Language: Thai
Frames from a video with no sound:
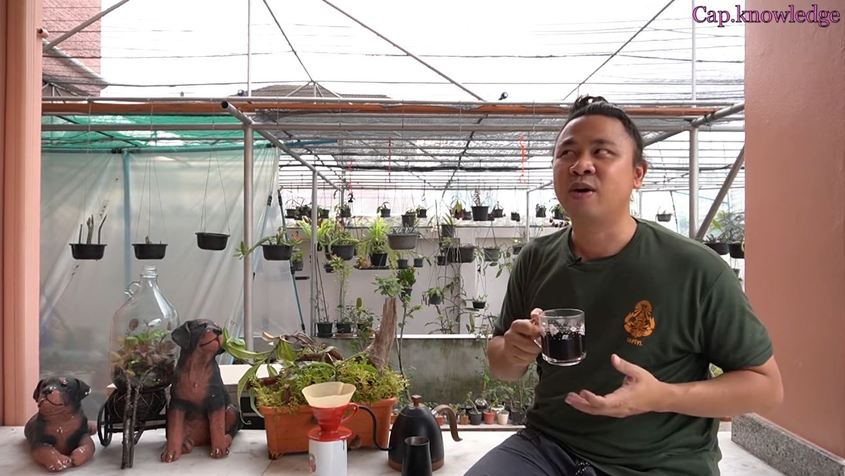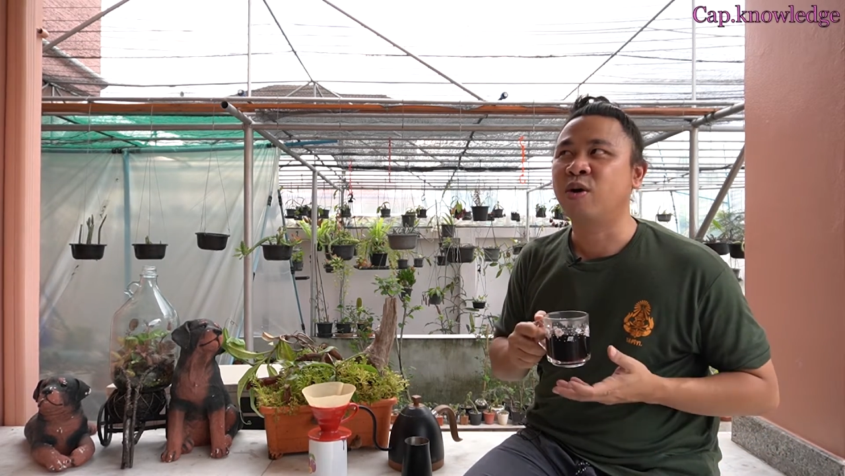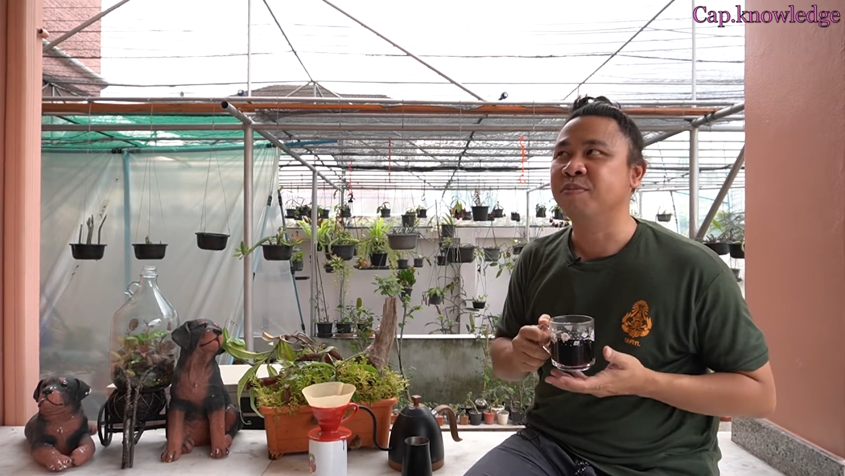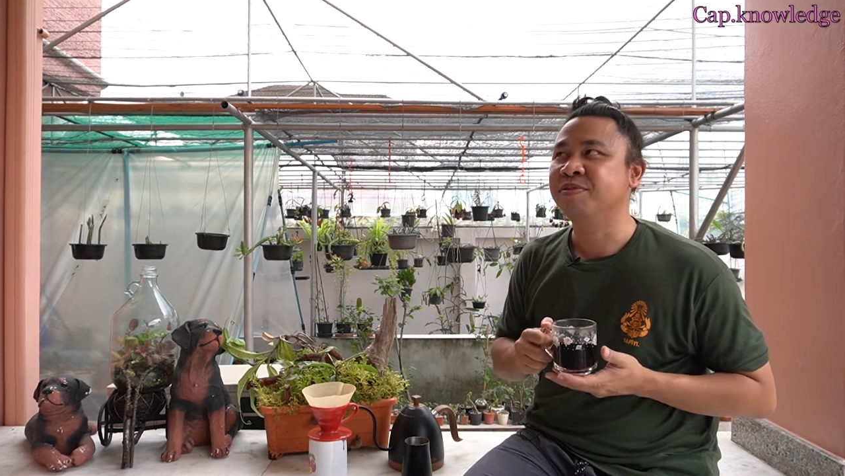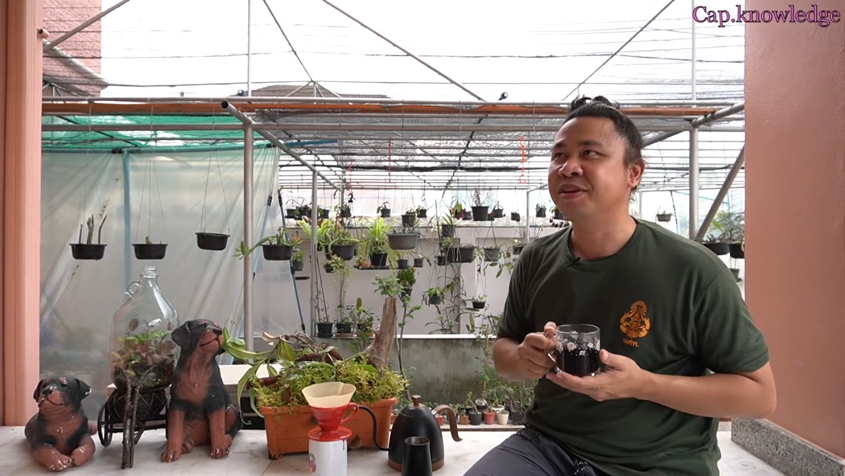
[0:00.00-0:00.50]
ห
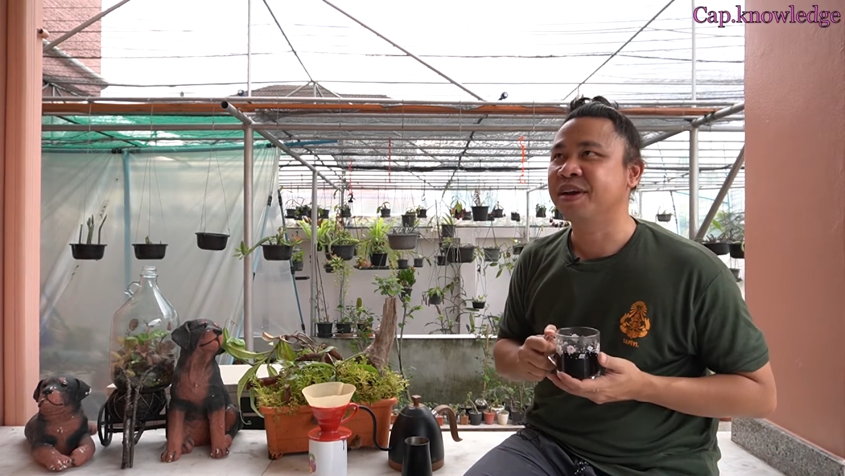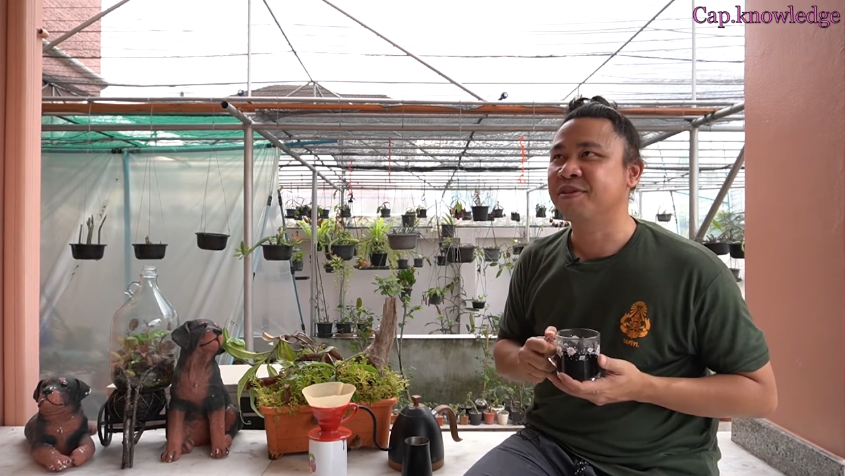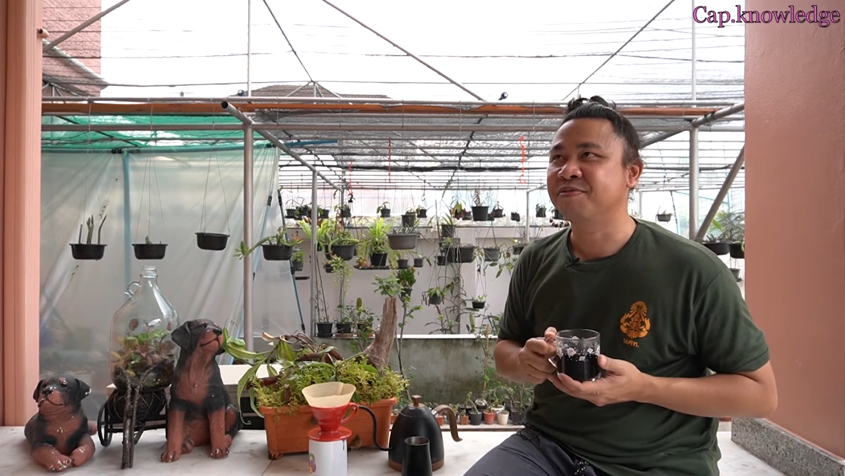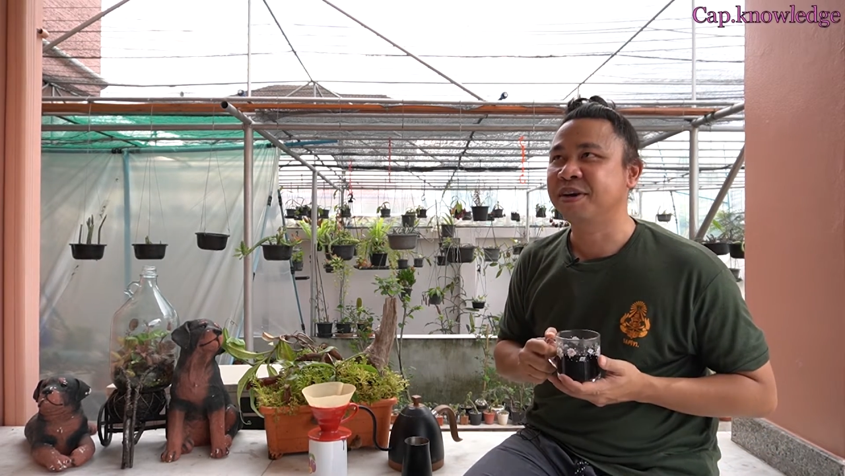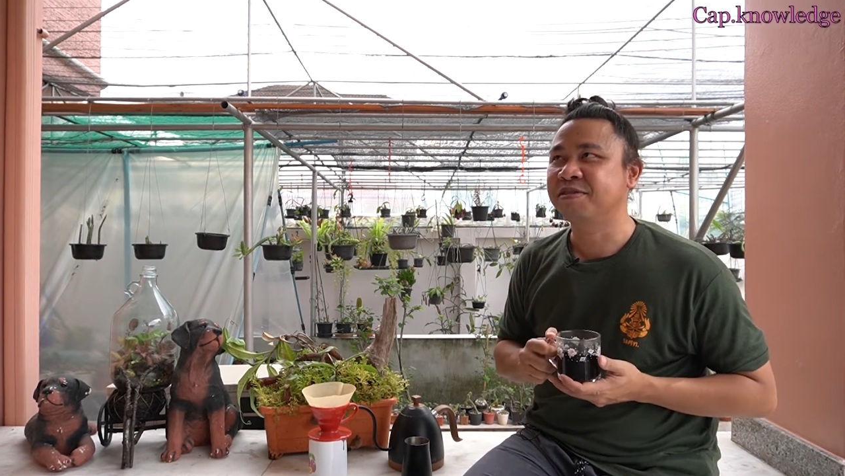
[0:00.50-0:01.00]
อมจริงเลย
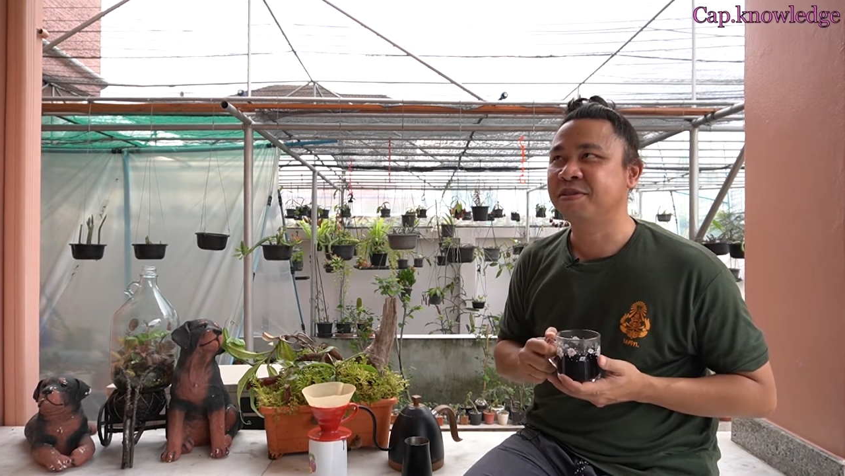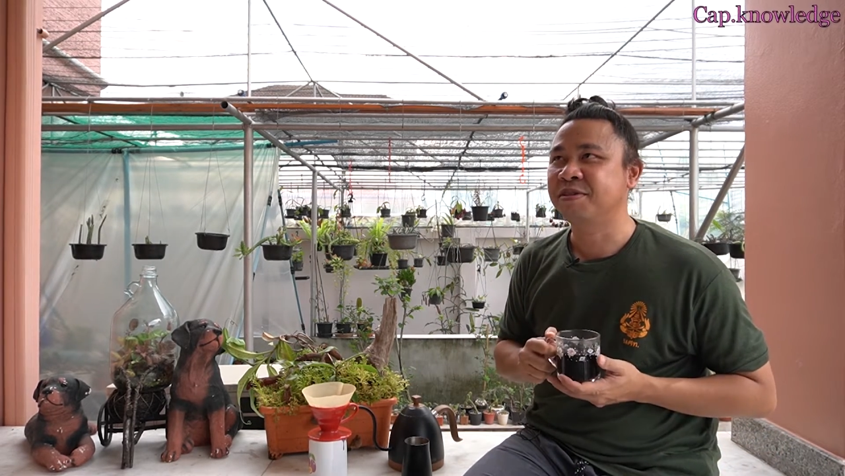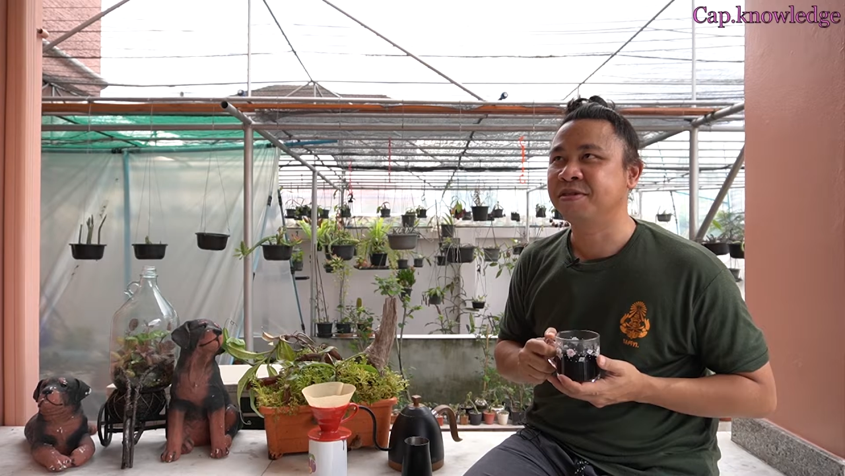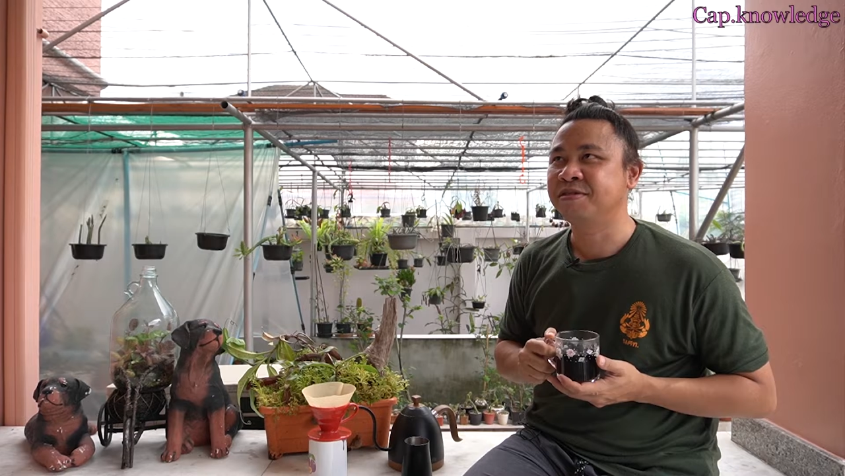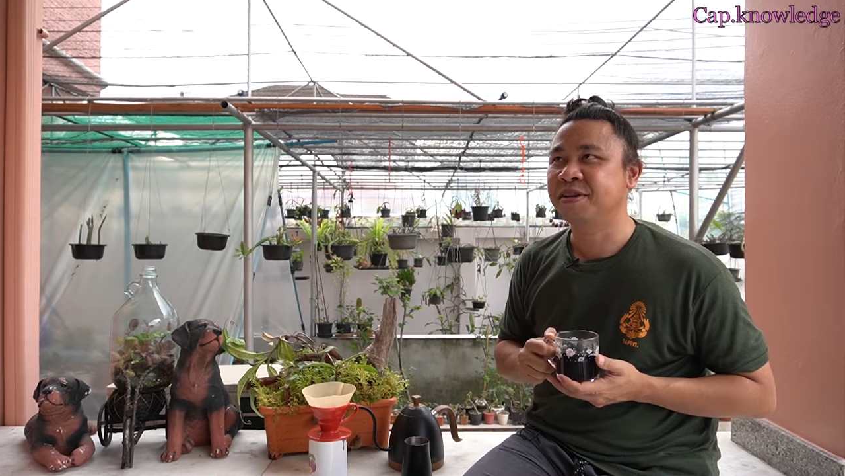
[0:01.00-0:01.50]
กาแฟสลั
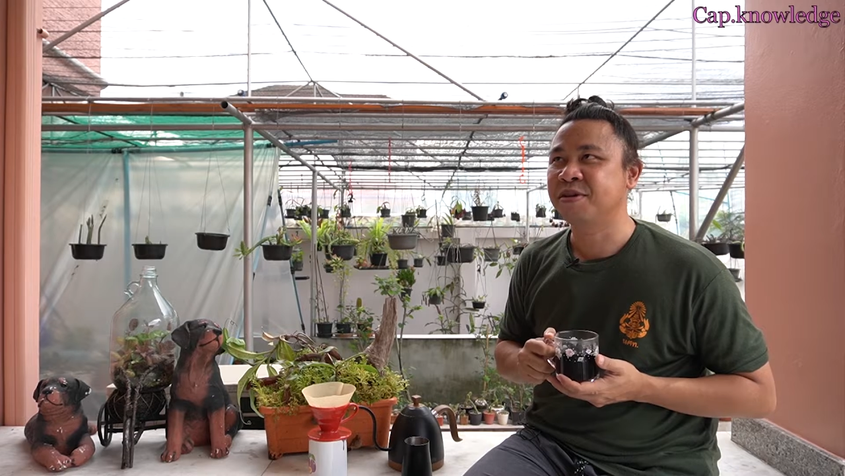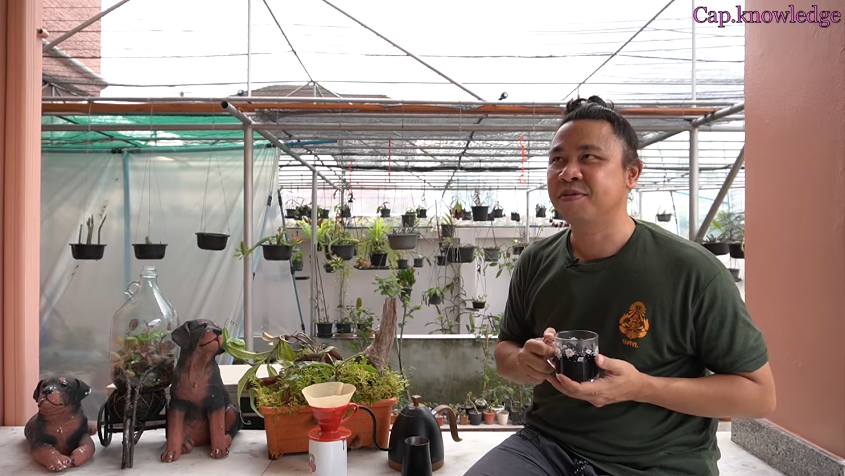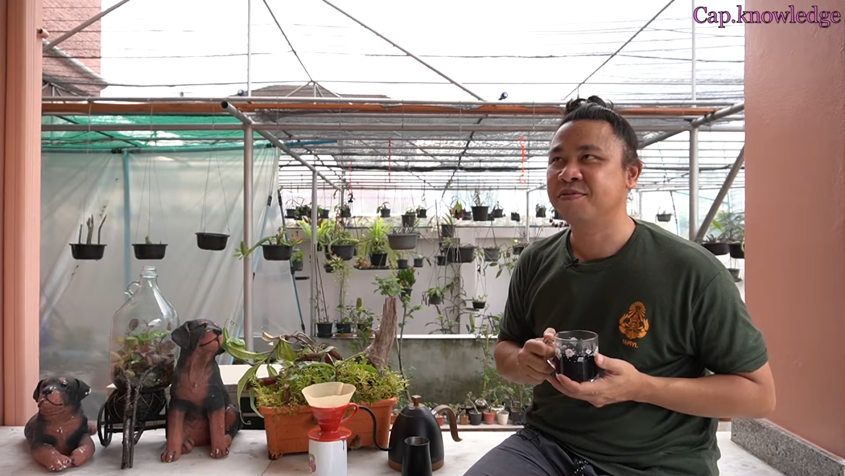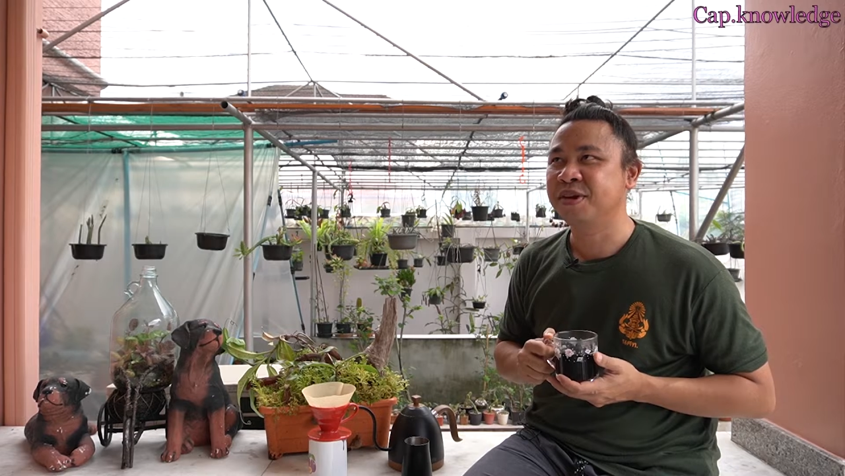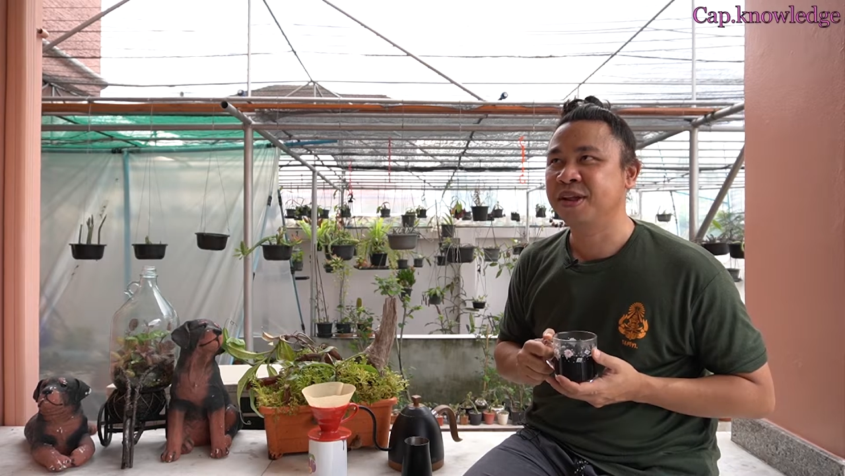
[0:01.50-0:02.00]
ดรสติด
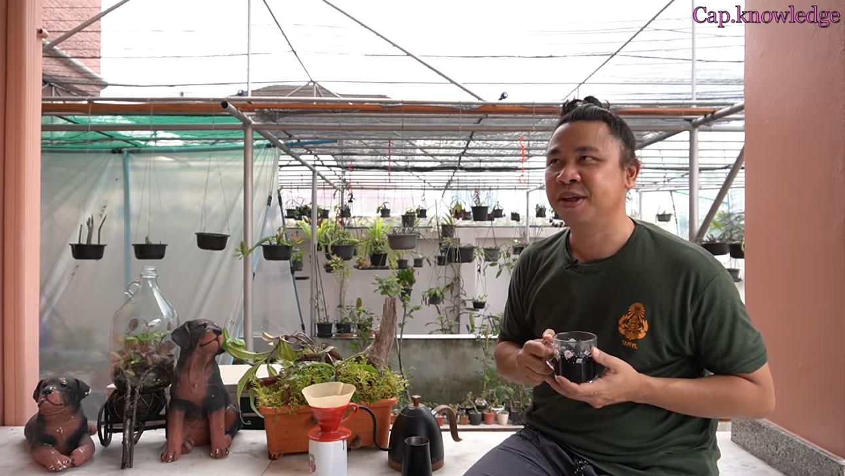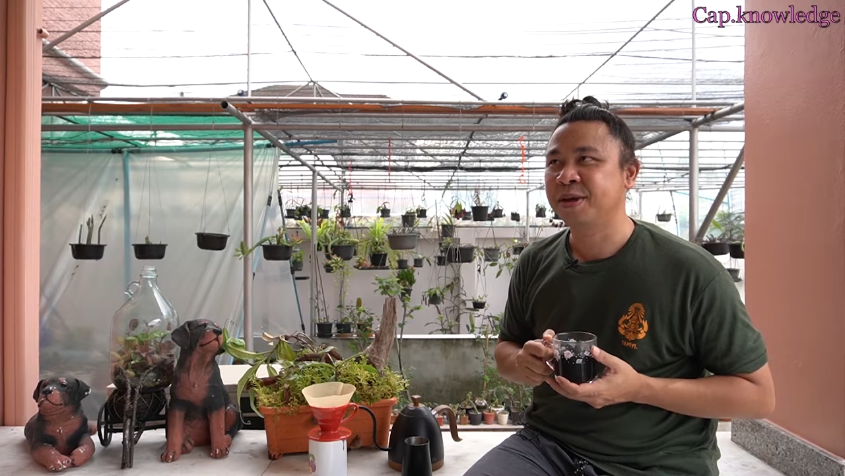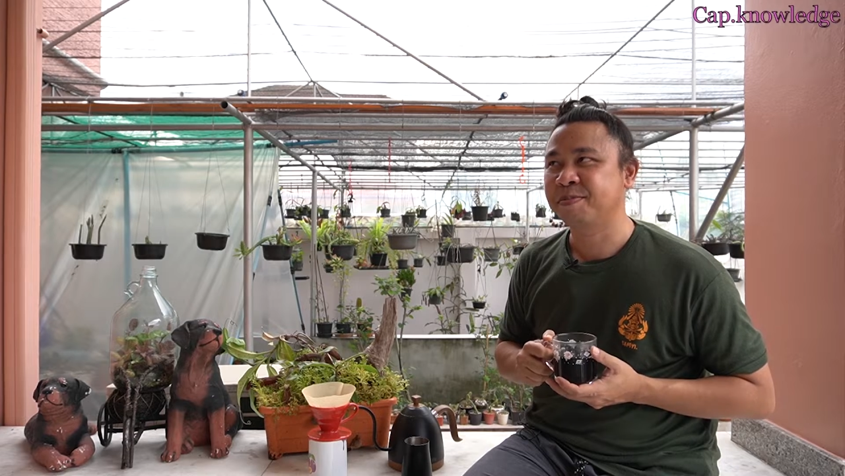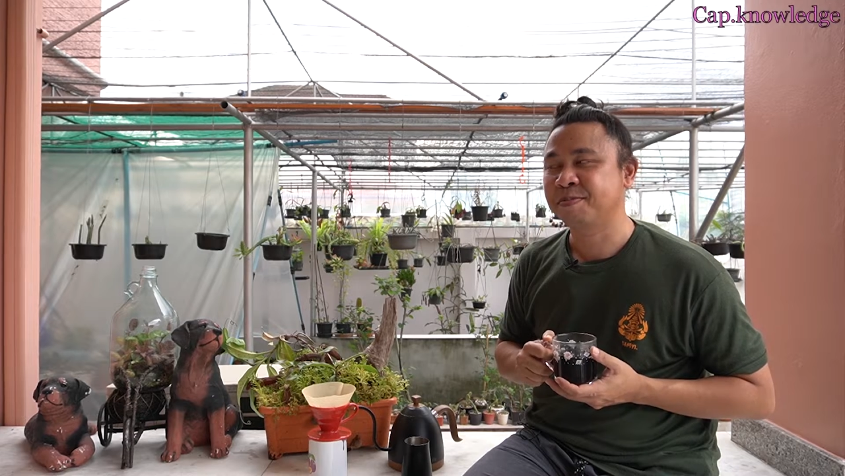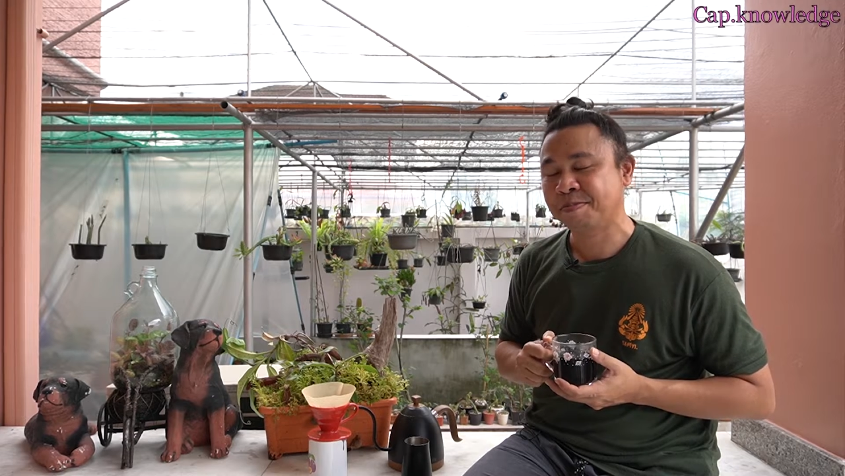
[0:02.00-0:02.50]
กาแฟเนี่ย